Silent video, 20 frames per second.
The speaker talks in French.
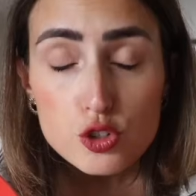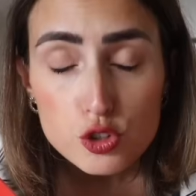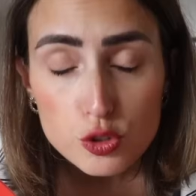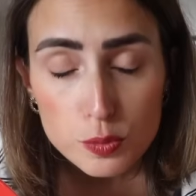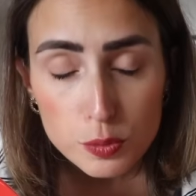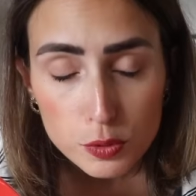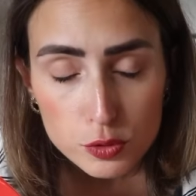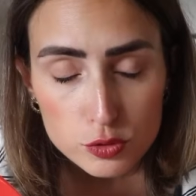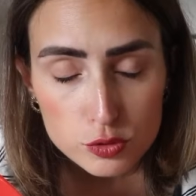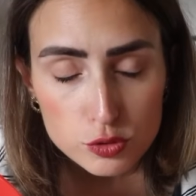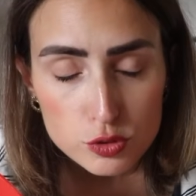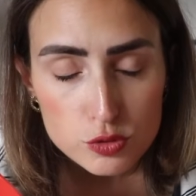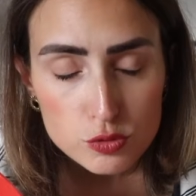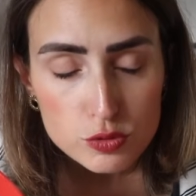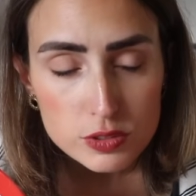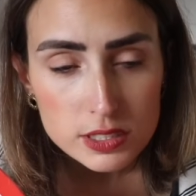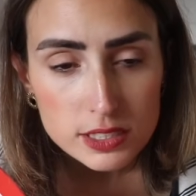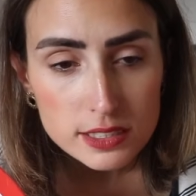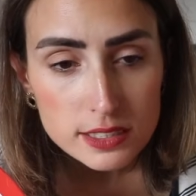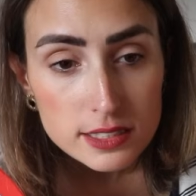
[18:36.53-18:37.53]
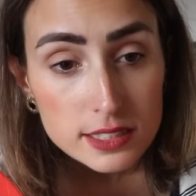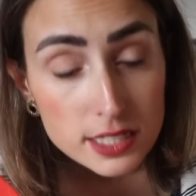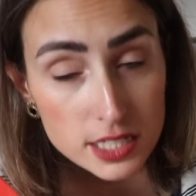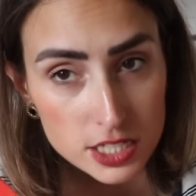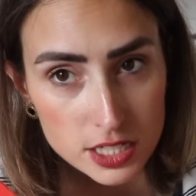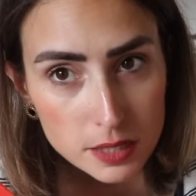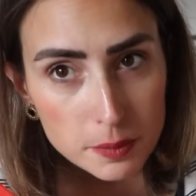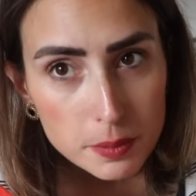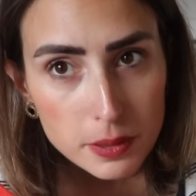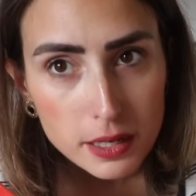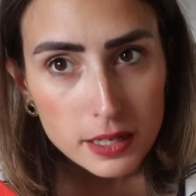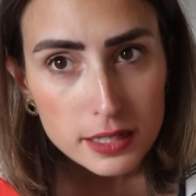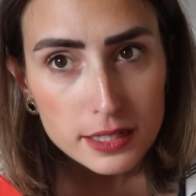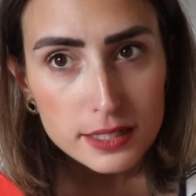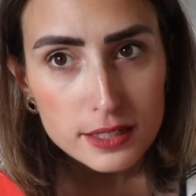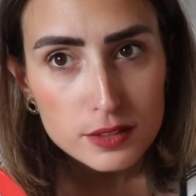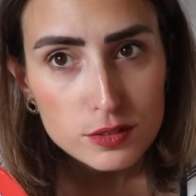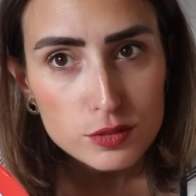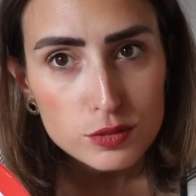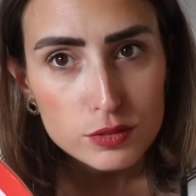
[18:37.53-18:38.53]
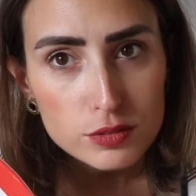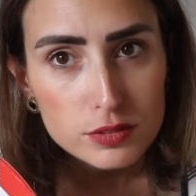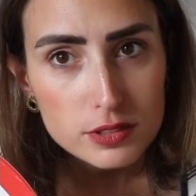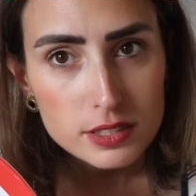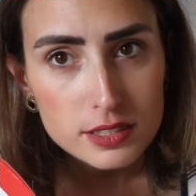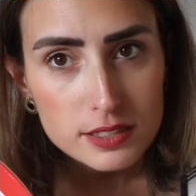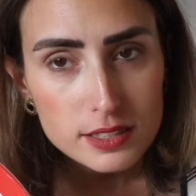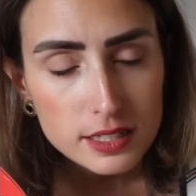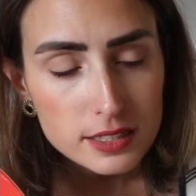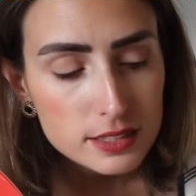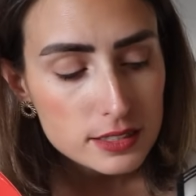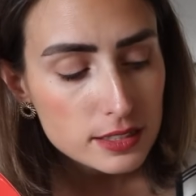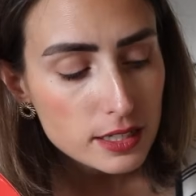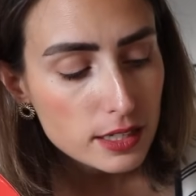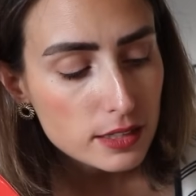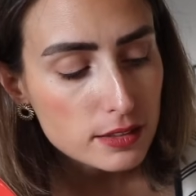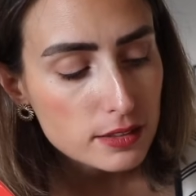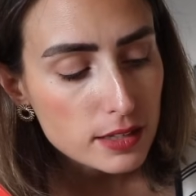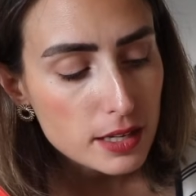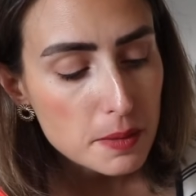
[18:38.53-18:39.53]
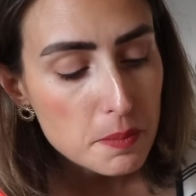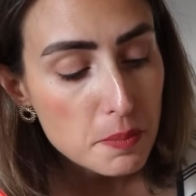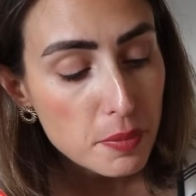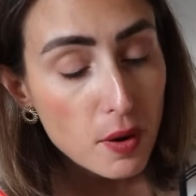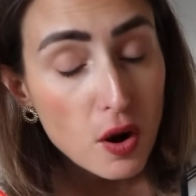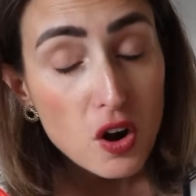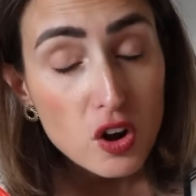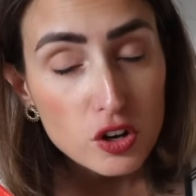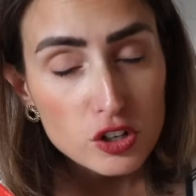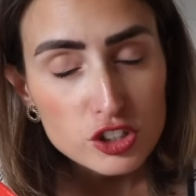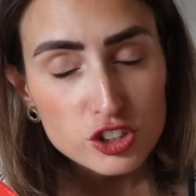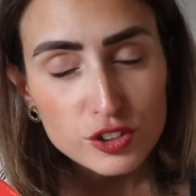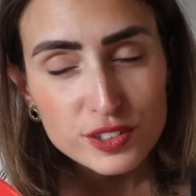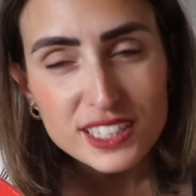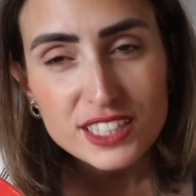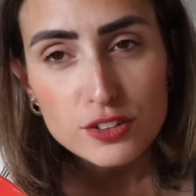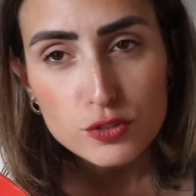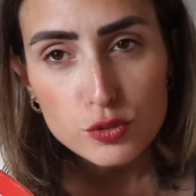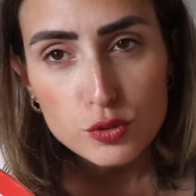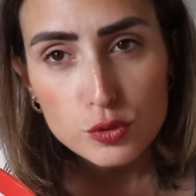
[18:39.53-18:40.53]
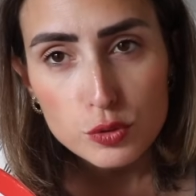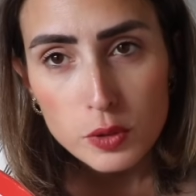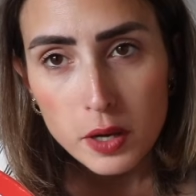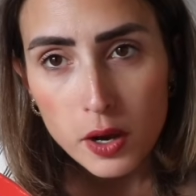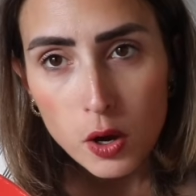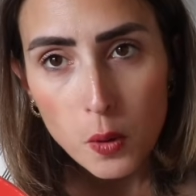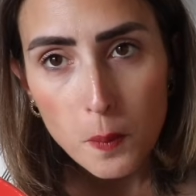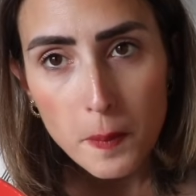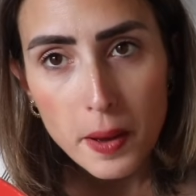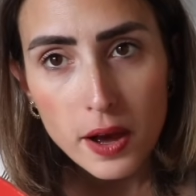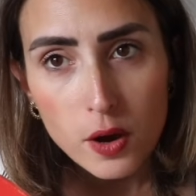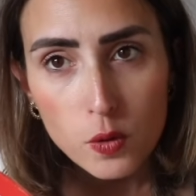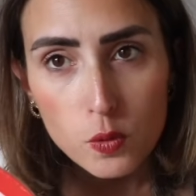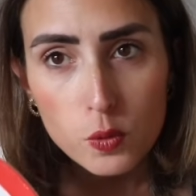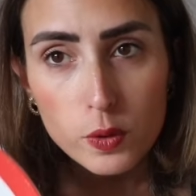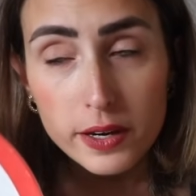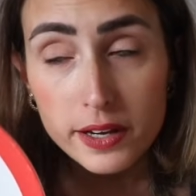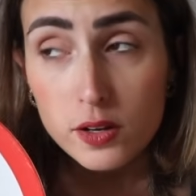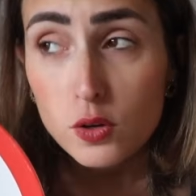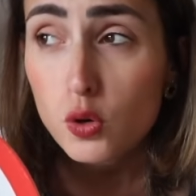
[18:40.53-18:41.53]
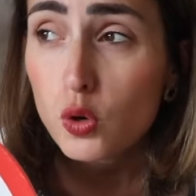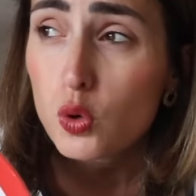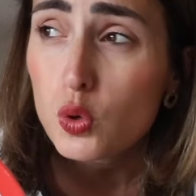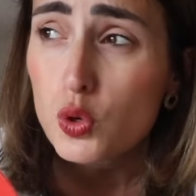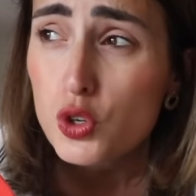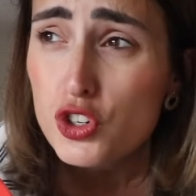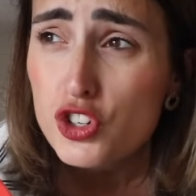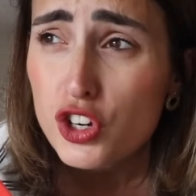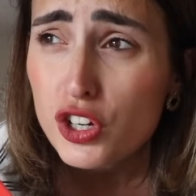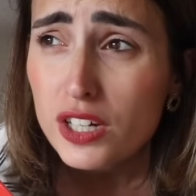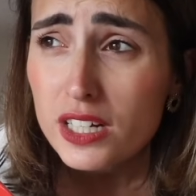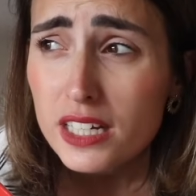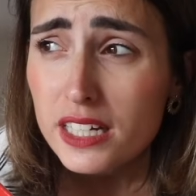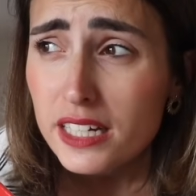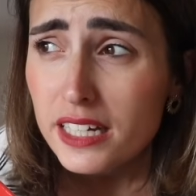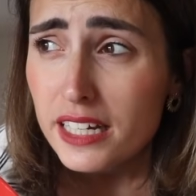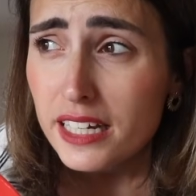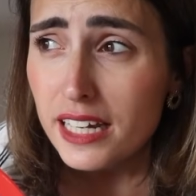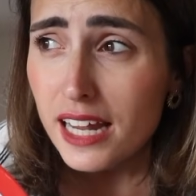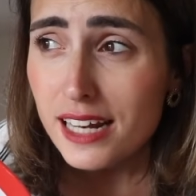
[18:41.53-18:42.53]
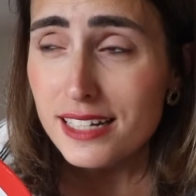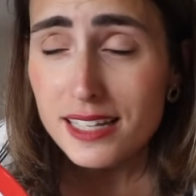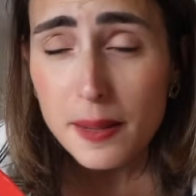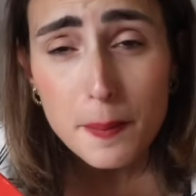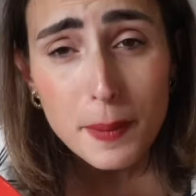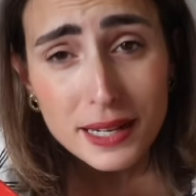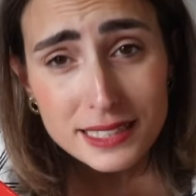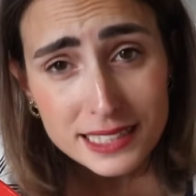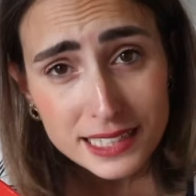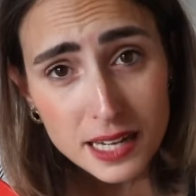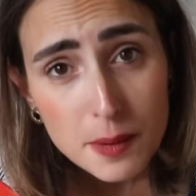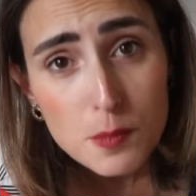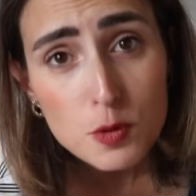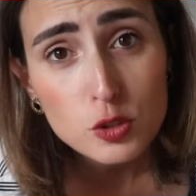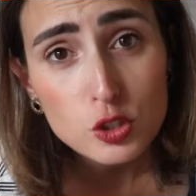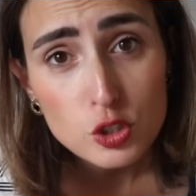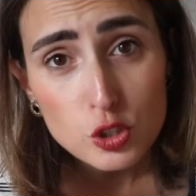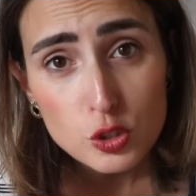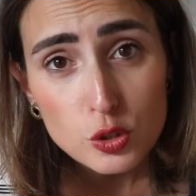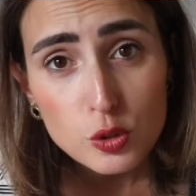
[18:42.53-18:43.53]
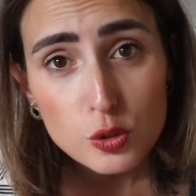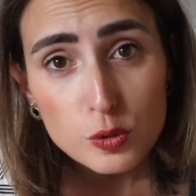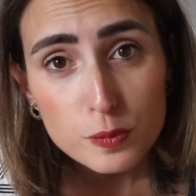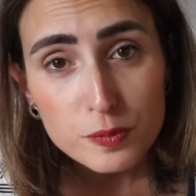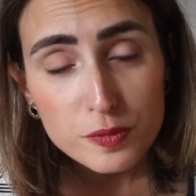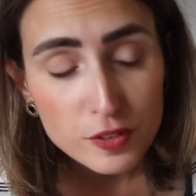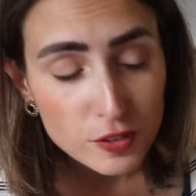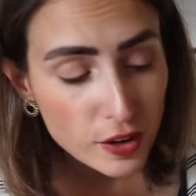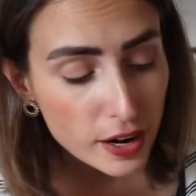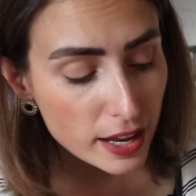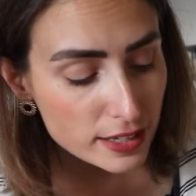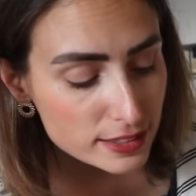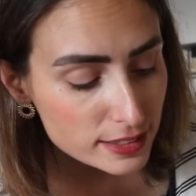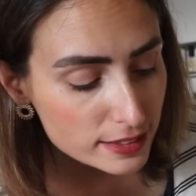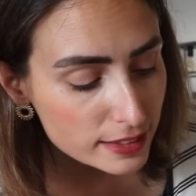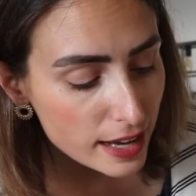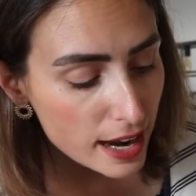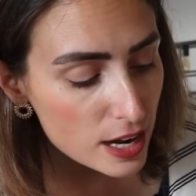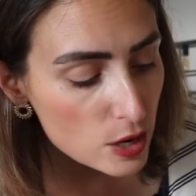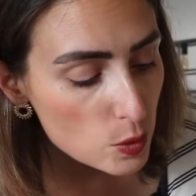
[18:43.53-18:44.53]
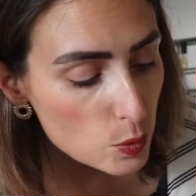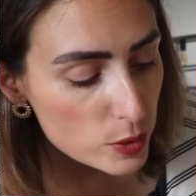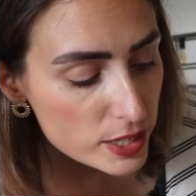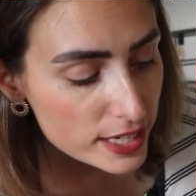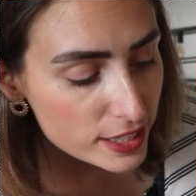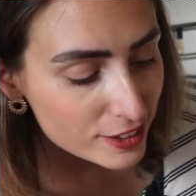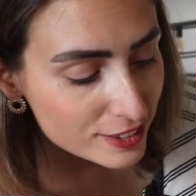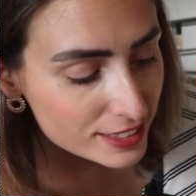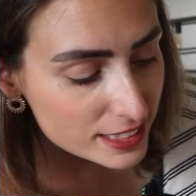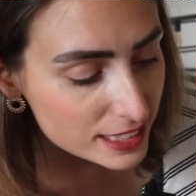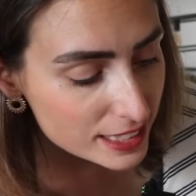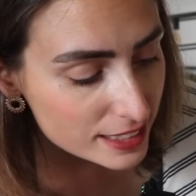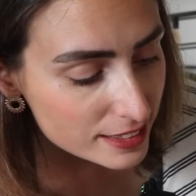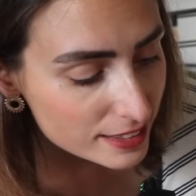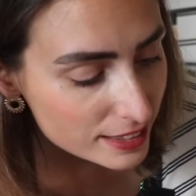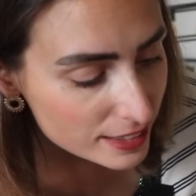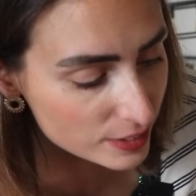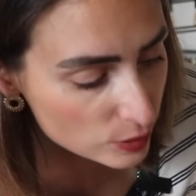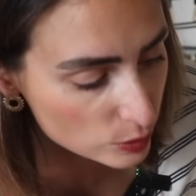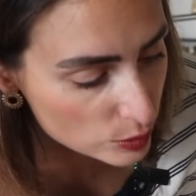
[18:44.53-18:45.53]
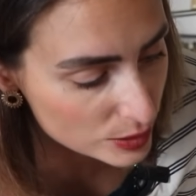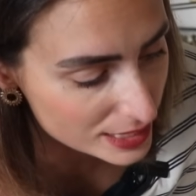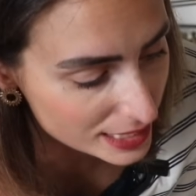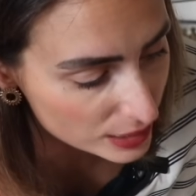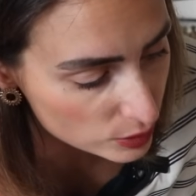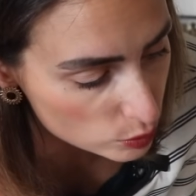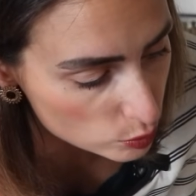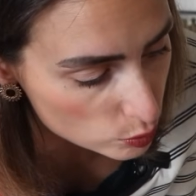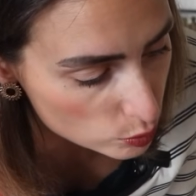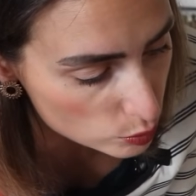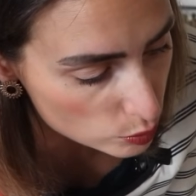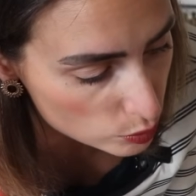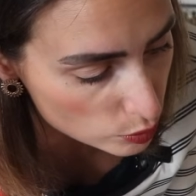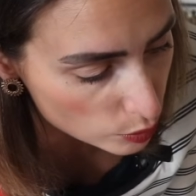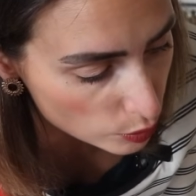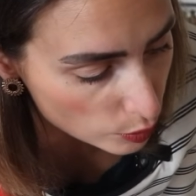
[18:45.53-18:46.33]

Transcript: Je pense que je vous ai déjà parlé de ces assiettes et bols, j'en ai deux, un en marron, un en rouge. Elles appartiennent à monsieur. Voilà, c'était à lui quand il était aux études.